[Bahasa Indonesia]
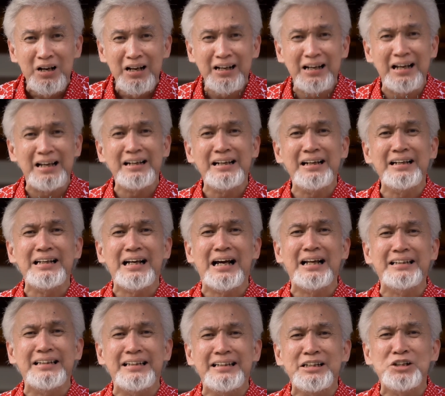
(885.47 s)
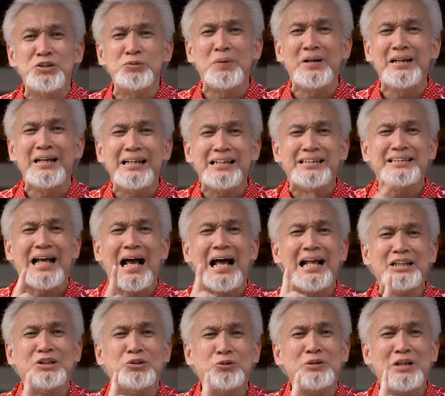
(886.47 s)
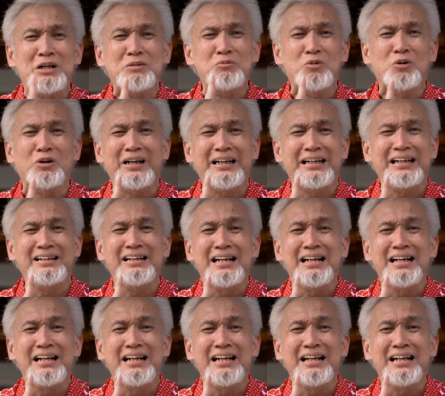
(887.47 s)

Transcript: karena di hati ini cuma ada satu yang boleh